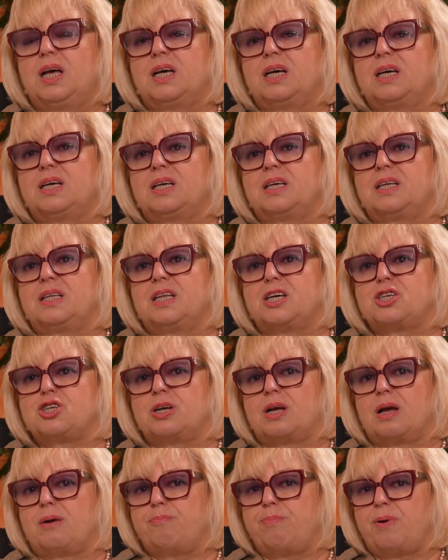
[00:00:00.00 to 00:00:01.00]
Э,
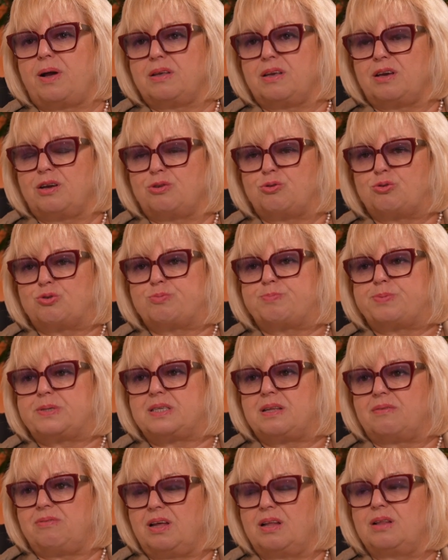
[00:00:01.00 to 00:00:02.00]
наша компания «Атрус»
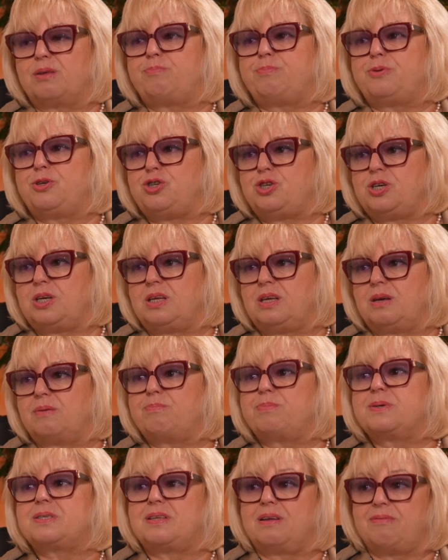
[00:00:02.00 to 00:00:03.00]
поставляла печенье,
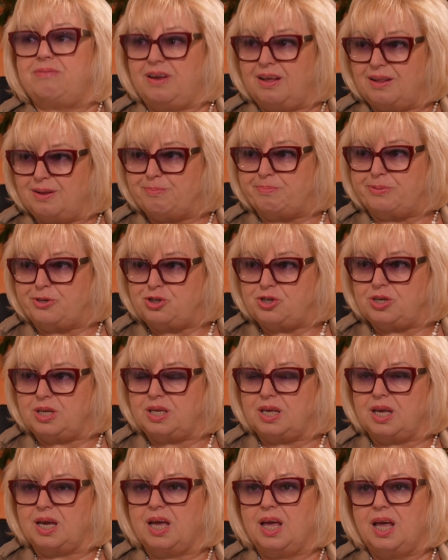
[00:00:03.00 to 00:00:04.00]
поставляла
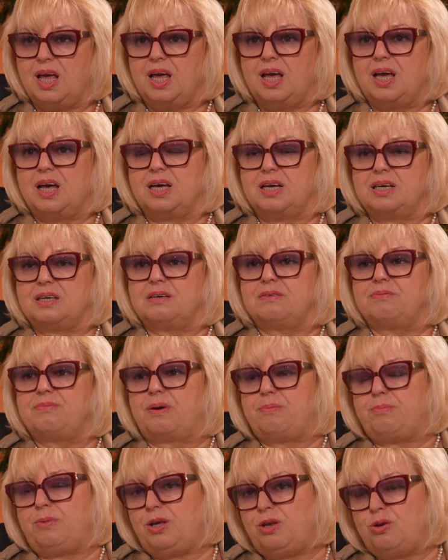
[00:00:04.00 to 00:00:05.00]
печенье э, в
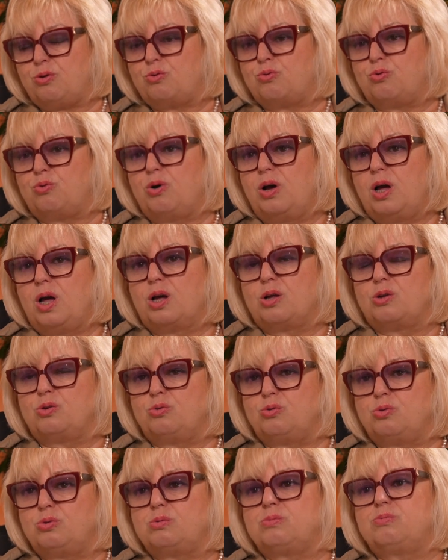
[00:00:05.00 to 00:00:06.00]
Америку.
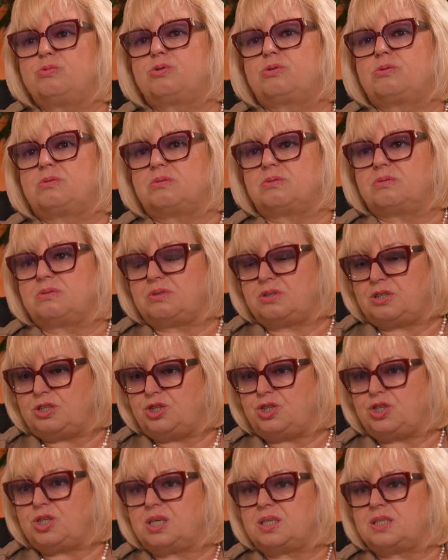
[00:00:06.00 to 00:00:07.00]
ну вот
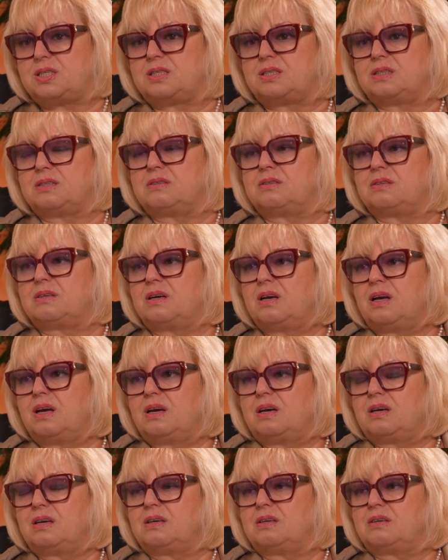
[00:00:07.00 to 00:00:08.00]
сейчас
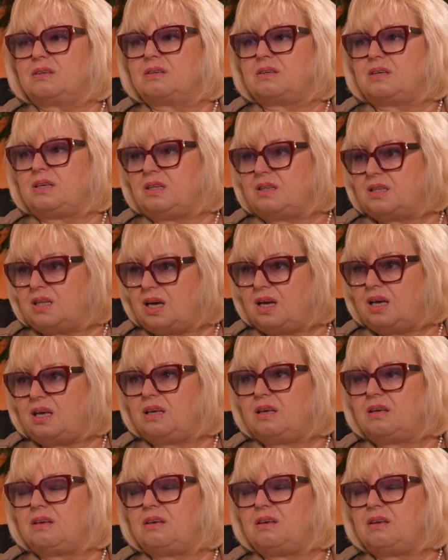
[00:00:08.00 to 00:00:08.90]
Китай